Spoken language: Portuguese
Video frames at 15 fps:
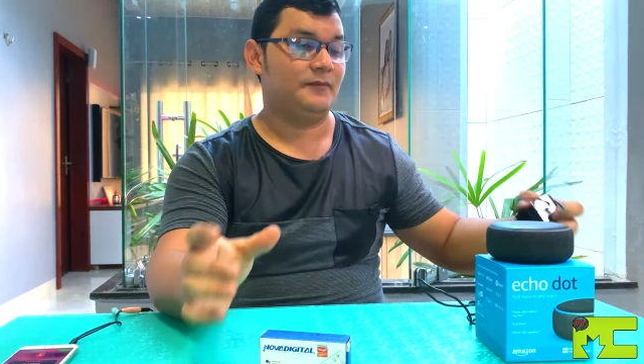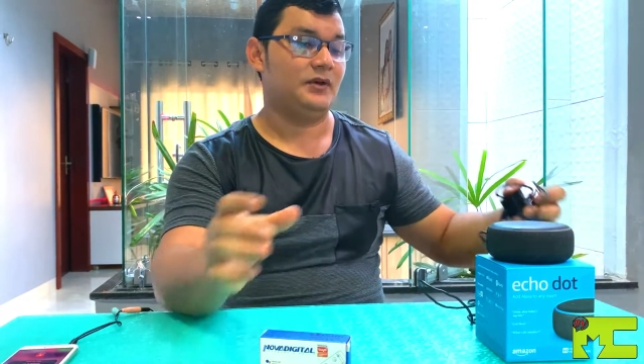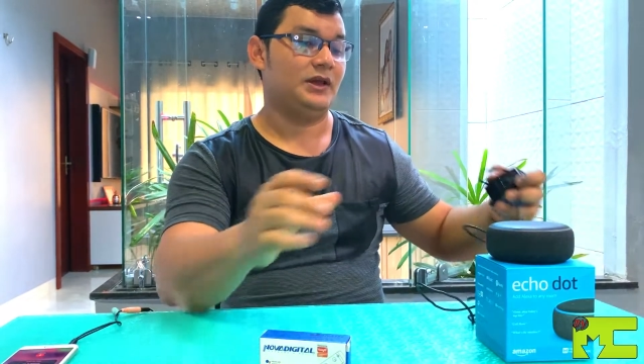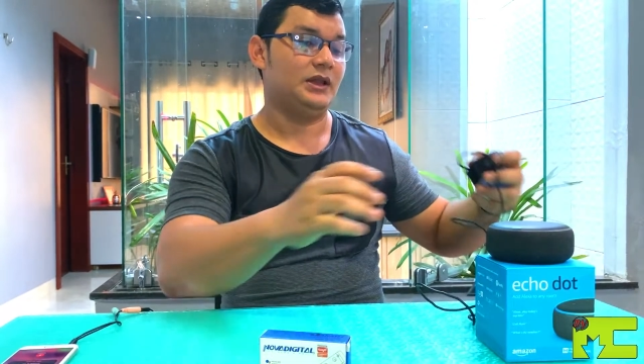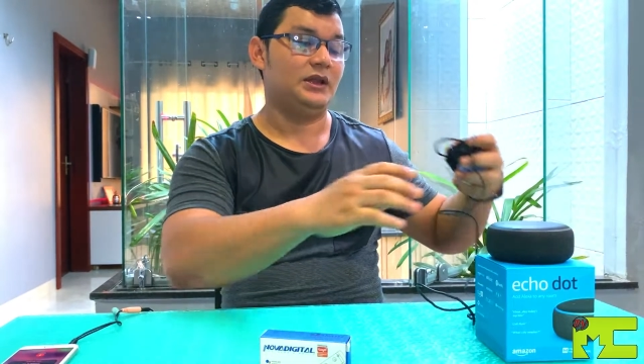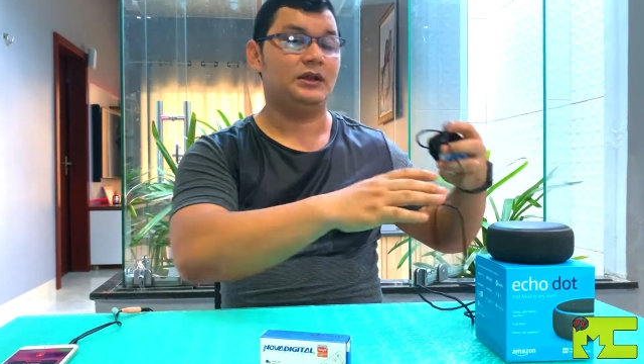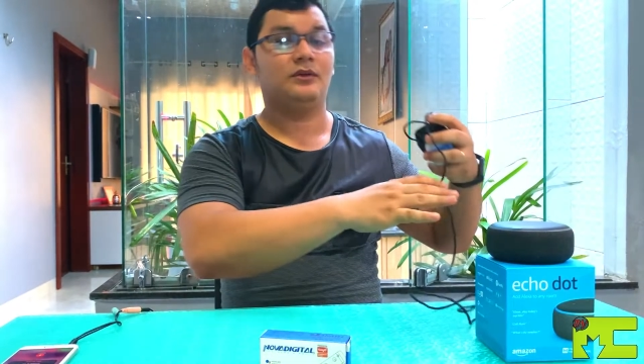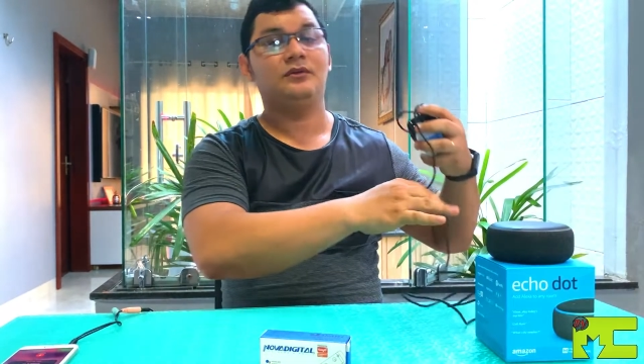
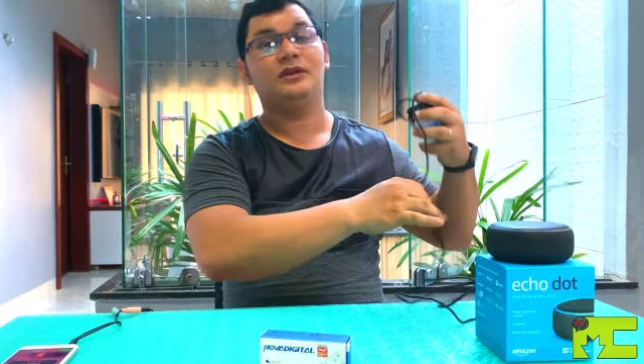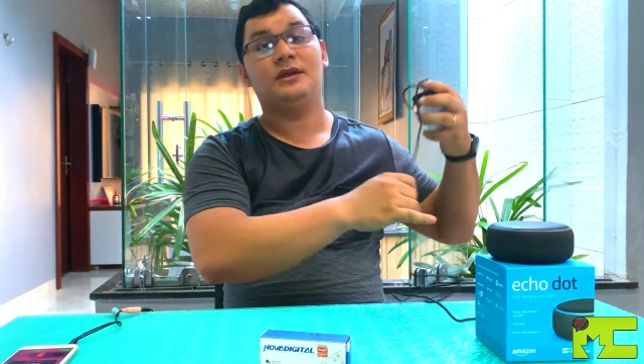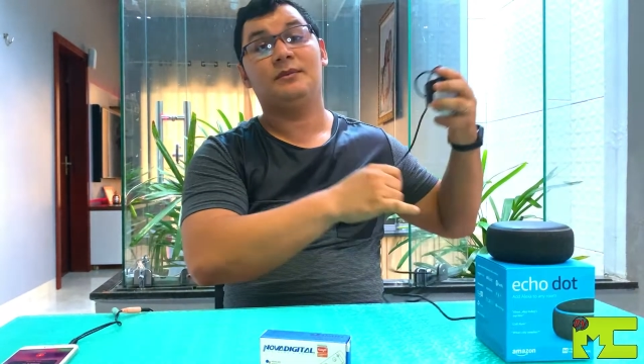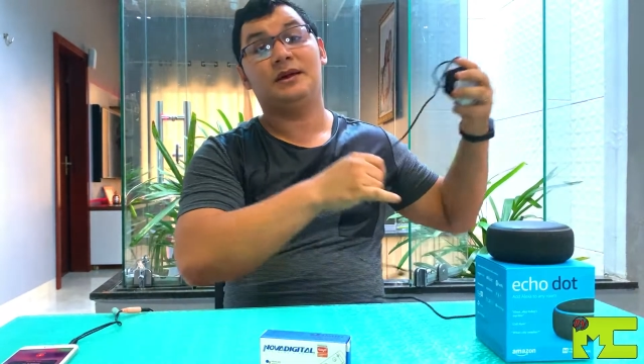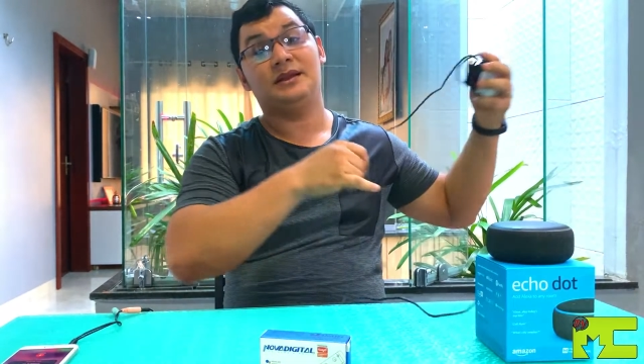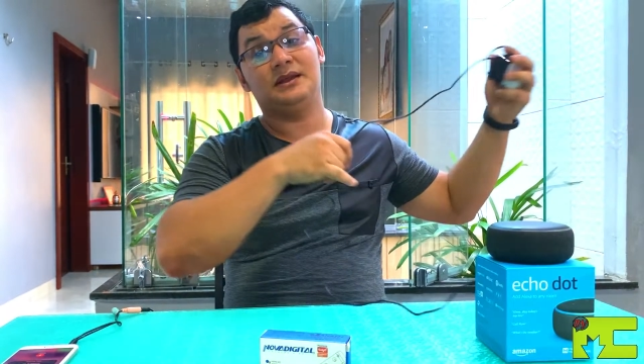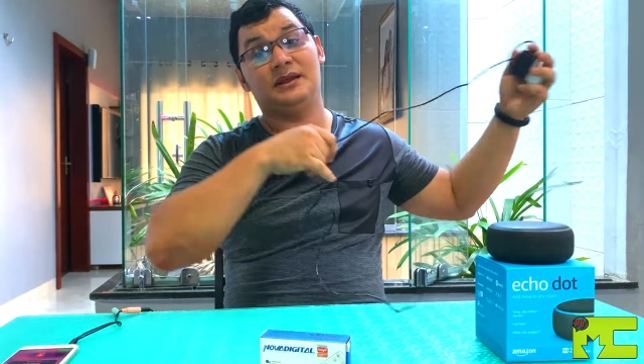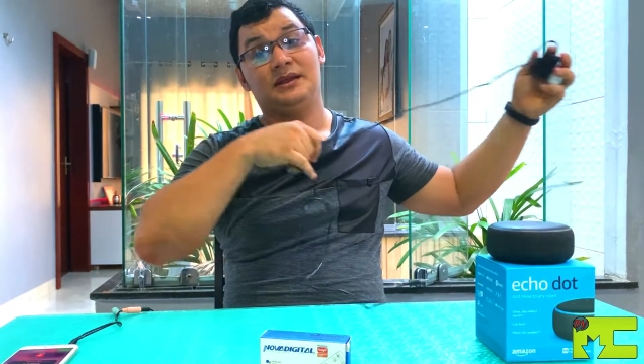ela não tem
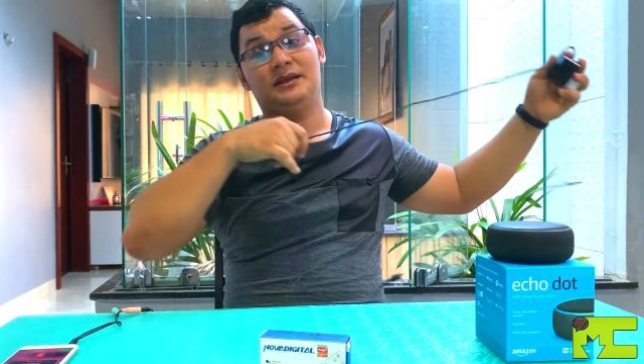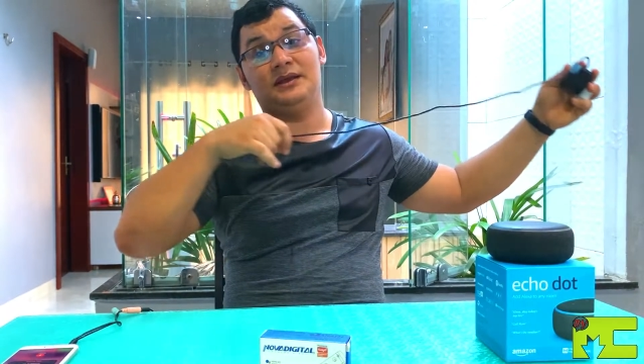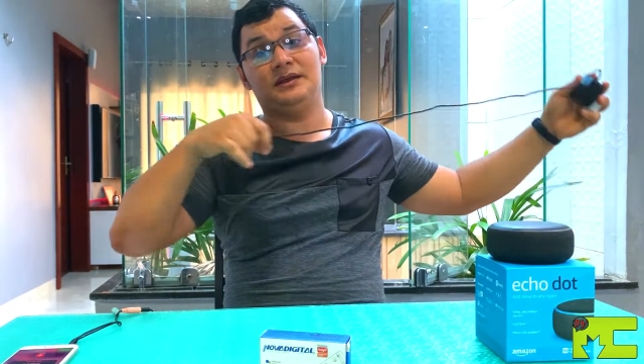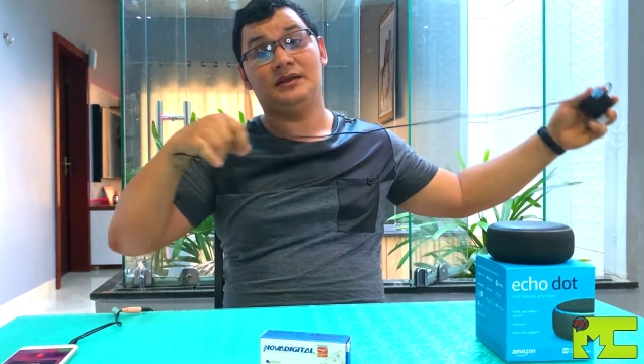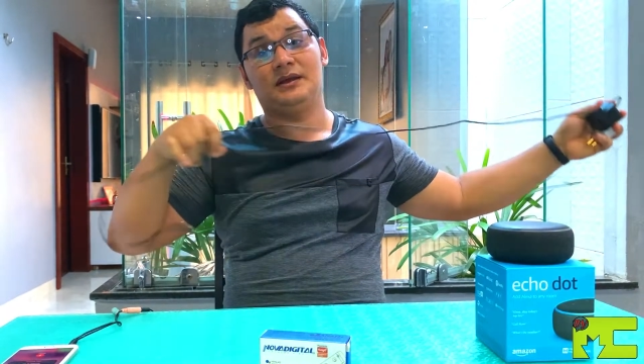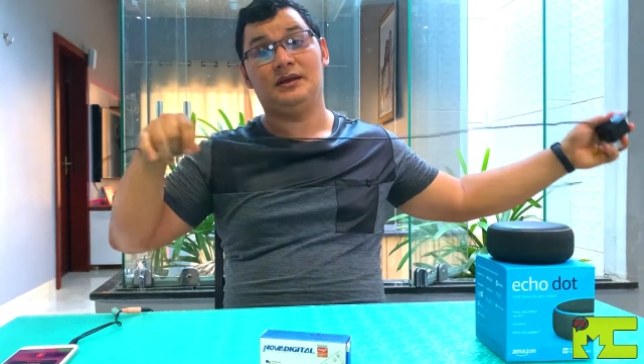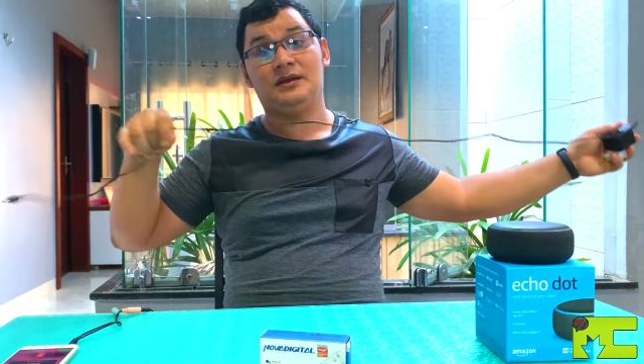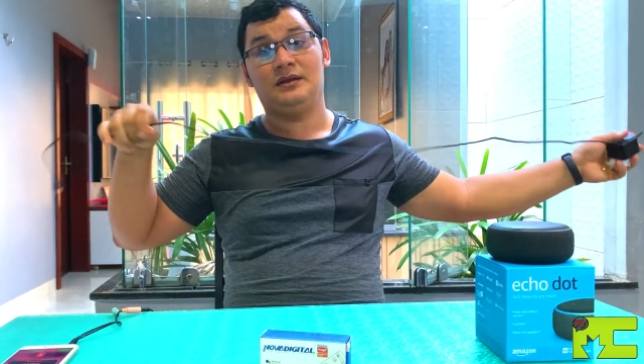bateria,
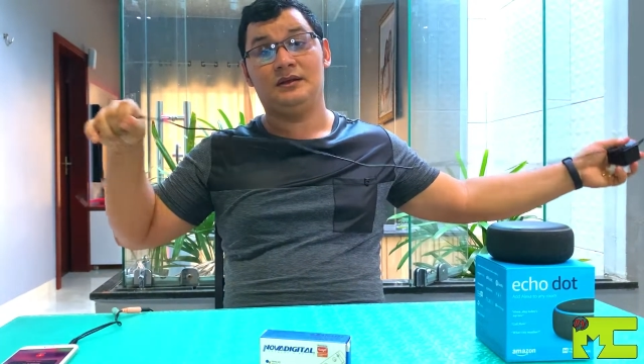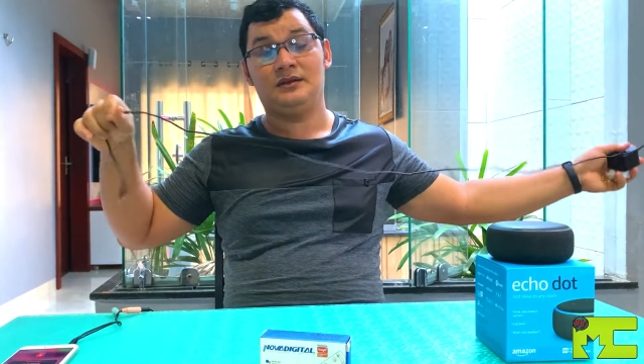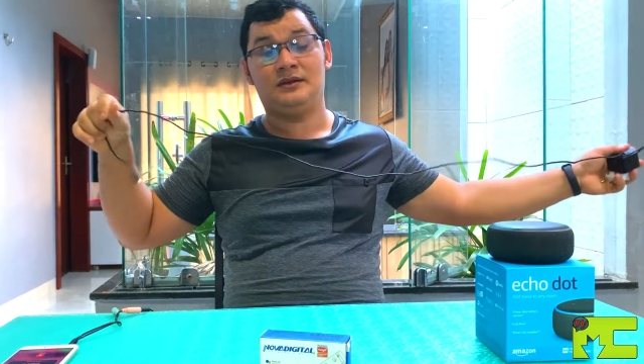tá?